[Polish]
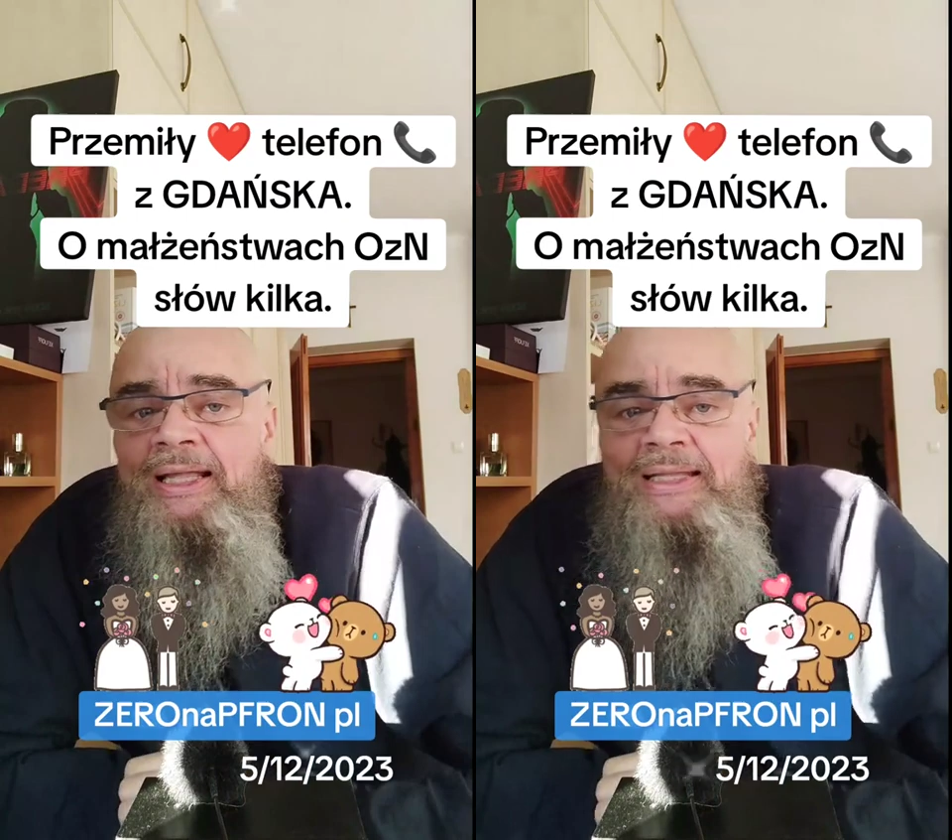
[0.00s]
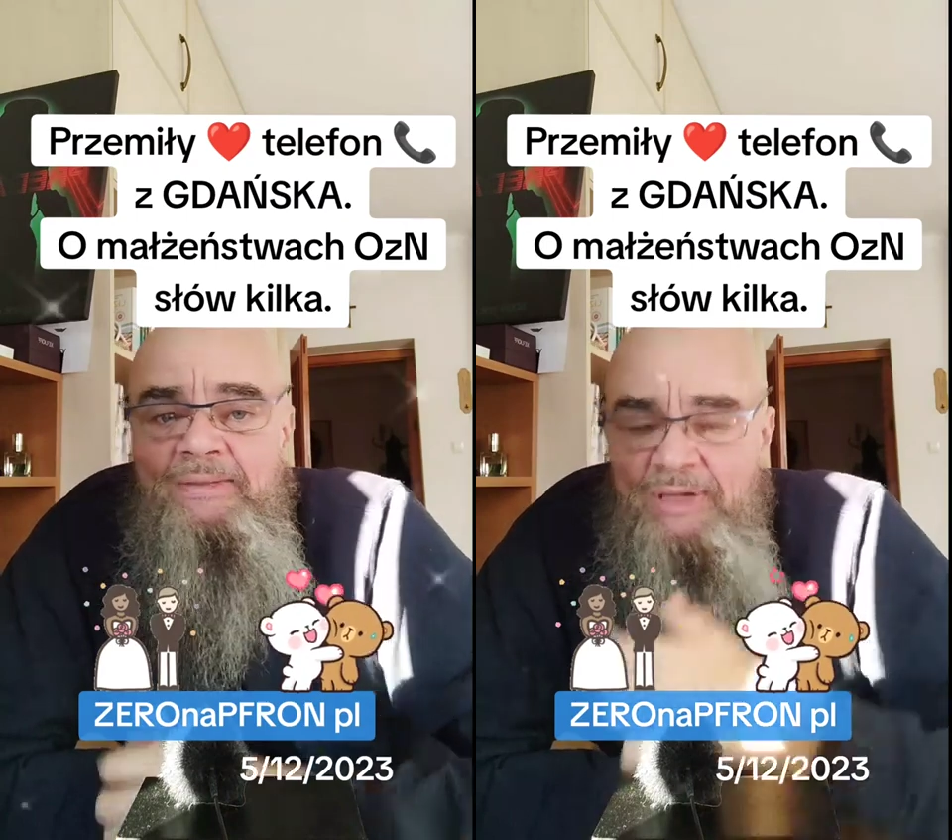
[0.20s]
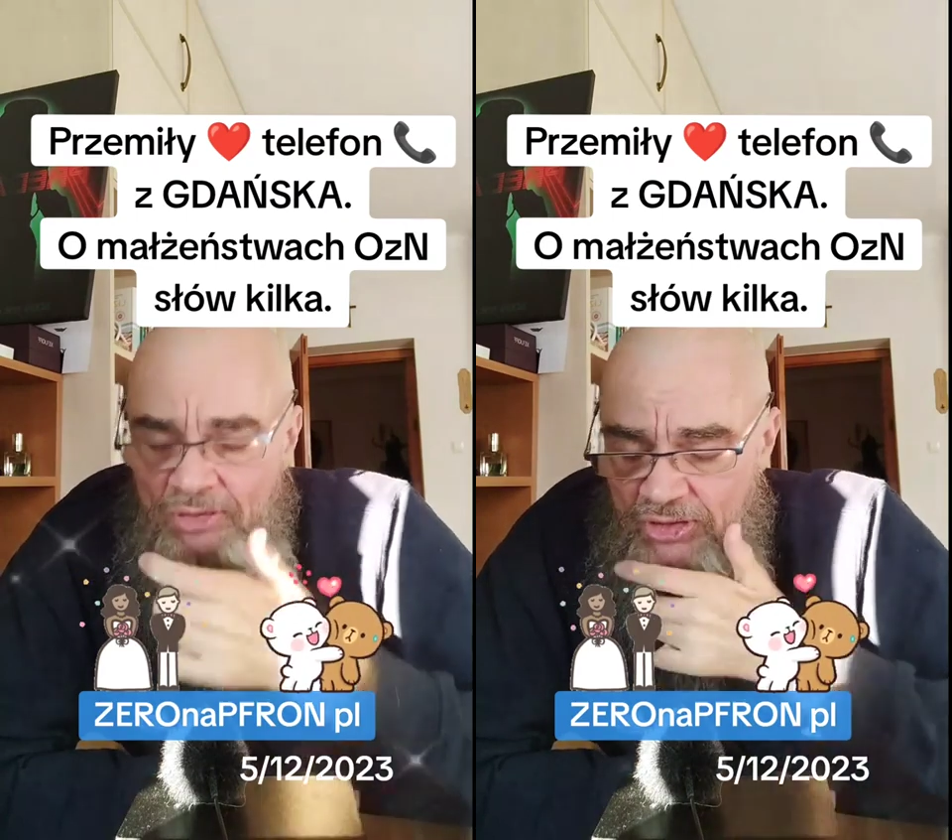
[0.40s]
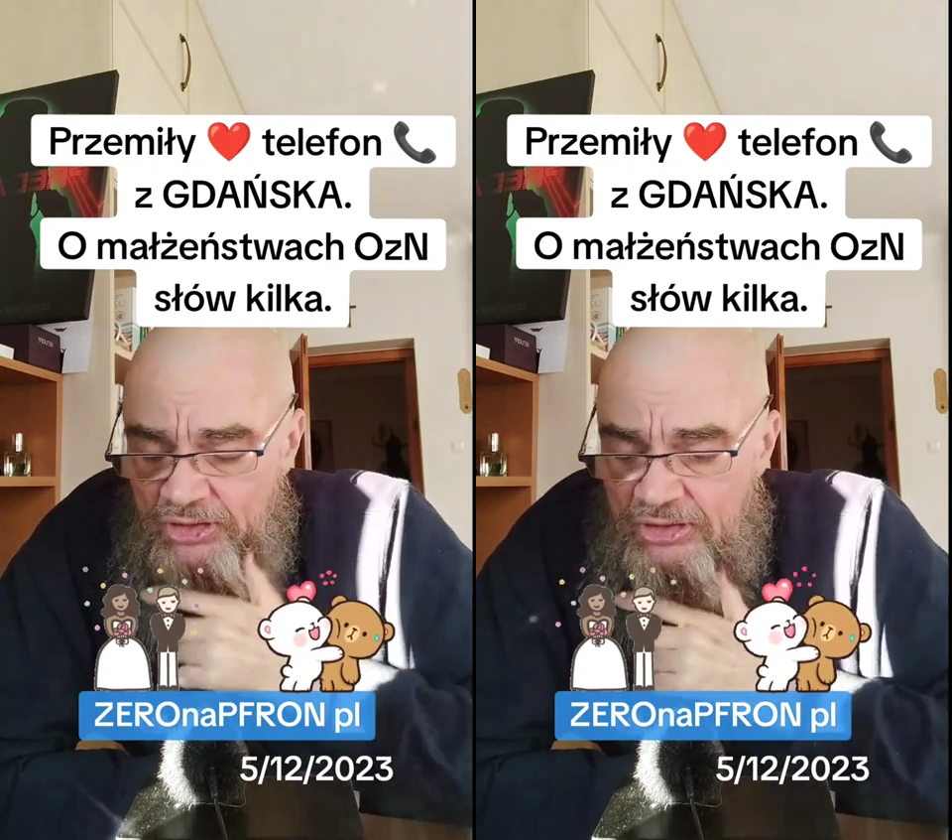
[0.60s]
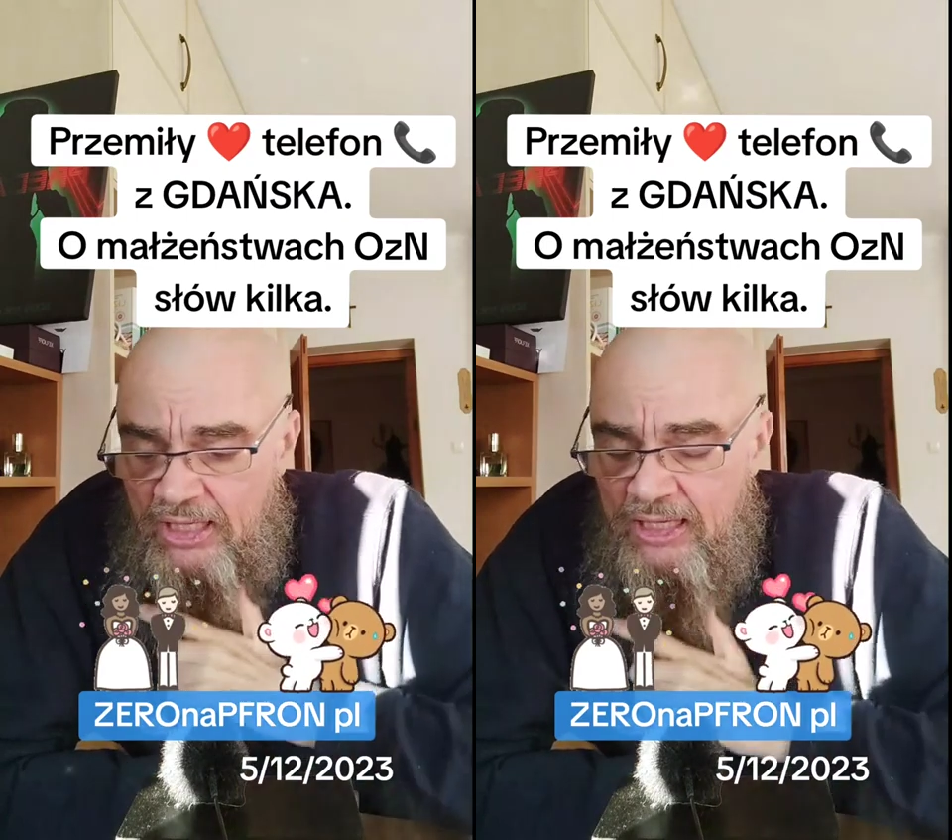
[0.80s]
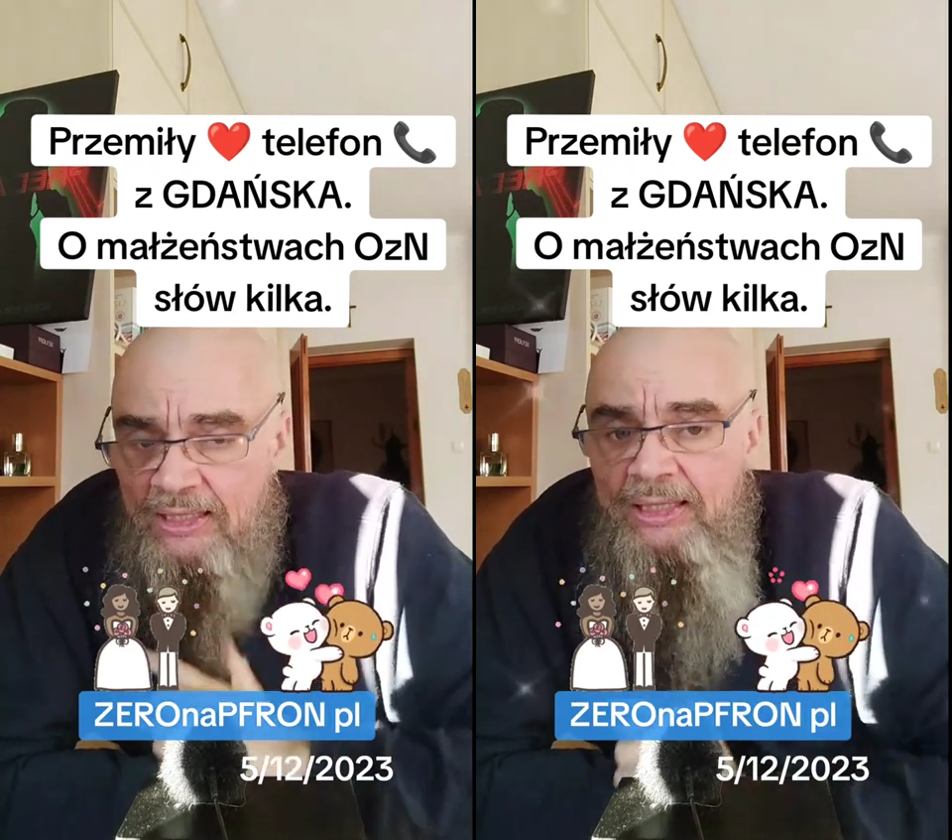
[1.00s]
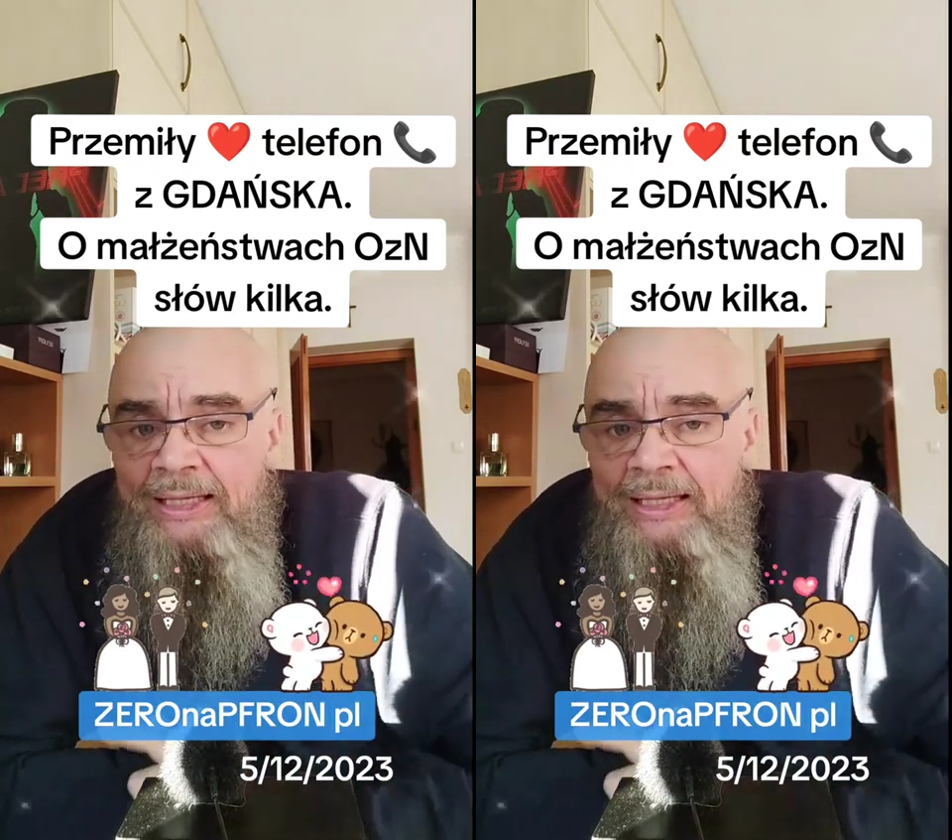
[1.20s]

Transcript: Ten mężczyzna,